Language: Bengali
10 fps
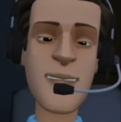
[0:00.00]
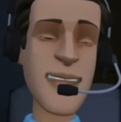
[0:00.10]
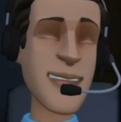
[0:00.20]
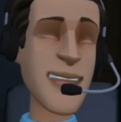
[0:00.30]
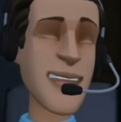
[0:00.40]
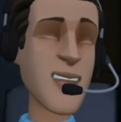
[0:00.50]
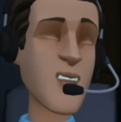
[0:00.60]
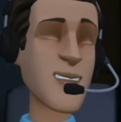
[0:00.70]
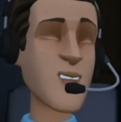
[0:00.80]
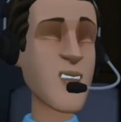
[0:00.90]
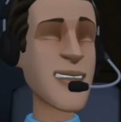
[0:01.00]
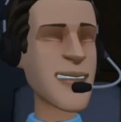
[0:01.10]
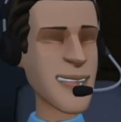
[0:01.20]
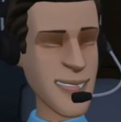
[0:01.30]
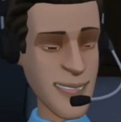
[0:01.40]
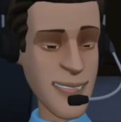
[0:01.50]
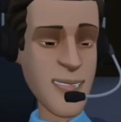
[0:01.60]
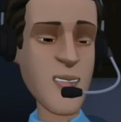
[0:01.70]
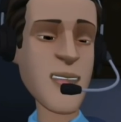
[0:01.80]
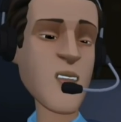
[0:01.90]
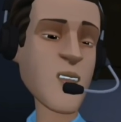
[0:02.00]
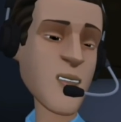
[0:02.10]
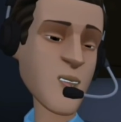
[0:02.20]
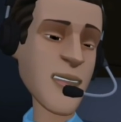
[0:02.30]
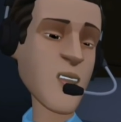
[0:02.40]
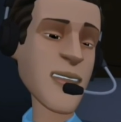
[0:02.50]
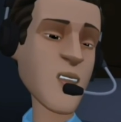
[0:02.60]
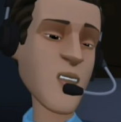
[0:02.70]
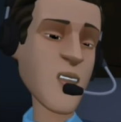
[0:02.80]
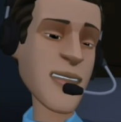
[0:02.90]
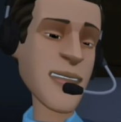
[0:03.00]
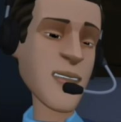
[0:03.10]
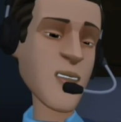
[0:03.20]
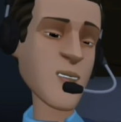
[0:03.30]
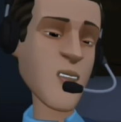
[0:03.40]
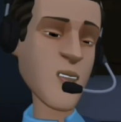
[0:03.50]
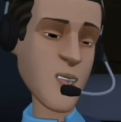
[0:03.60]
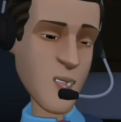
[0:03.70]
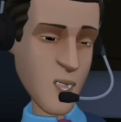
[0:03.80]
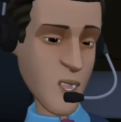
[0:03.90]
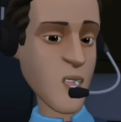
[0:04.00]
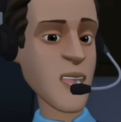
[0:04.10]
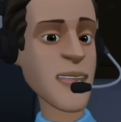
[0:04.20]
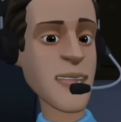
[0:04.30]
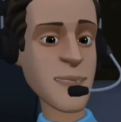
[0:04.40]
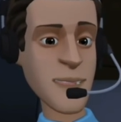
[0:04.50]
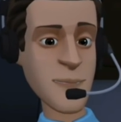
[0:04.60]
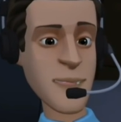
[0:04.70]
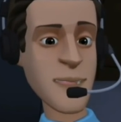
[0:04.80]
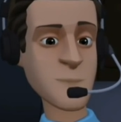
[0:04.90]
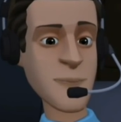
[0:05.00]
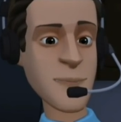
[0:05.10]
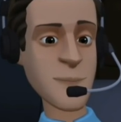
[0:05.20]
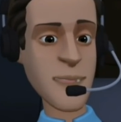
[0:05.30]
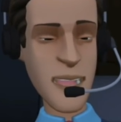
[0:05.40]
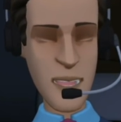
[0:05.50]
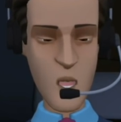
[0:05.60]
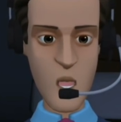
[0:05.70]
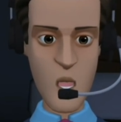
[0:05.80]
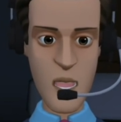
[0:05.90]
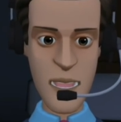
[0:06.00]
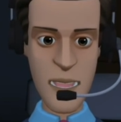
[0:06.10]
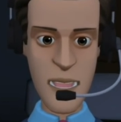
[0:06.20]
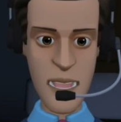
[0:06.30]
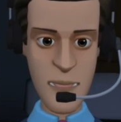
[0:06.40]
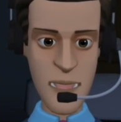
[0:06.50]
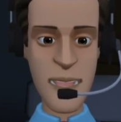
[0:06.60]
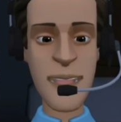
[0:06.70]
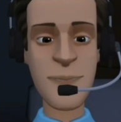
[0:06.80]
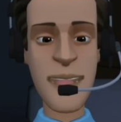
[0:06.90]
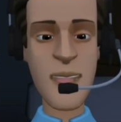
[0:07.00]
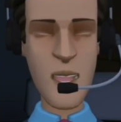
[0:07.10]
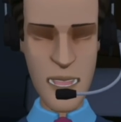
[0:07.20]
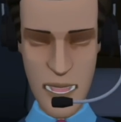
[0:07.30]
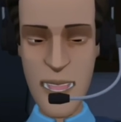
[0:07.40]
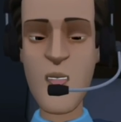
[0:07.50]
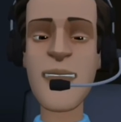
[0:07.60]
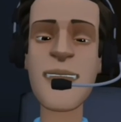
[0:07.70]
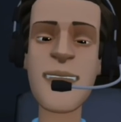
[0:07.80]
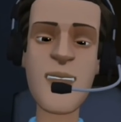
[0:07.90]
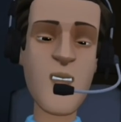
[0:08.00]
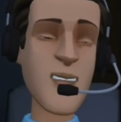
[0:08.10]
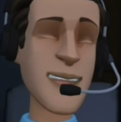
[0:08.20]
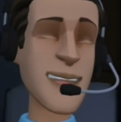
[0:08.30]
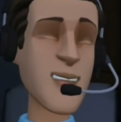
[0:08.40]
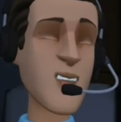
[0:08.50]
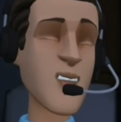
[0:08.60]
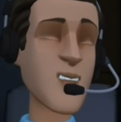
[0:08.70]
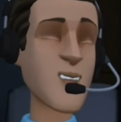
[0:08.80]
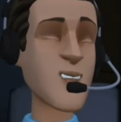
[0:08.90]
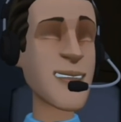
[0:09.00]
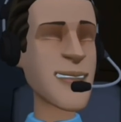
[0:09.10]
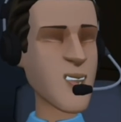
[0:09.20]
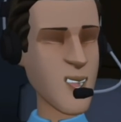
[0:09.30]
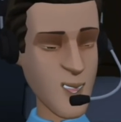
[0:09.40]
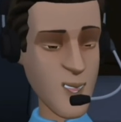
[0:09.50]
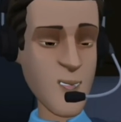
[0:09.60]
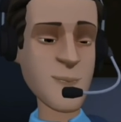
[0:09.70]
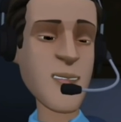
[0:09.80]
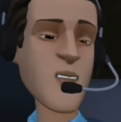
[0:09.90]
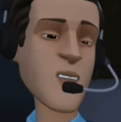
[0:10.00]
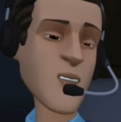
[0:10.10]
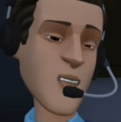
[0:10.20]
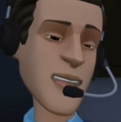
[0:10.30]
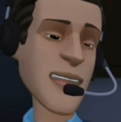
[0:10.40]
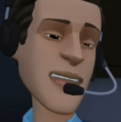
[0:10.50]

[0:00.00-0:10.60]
বলা যাচ্ছে না না আসার সম্ভাবনাই সবচেয়ে প্রবল তবে আবার বলছি সাতটা যে বিদেশি সাতটা বিদেশি ইনভেস্টারদের তরফ থেকে সাতটা বিদেশিকেই আনা হবে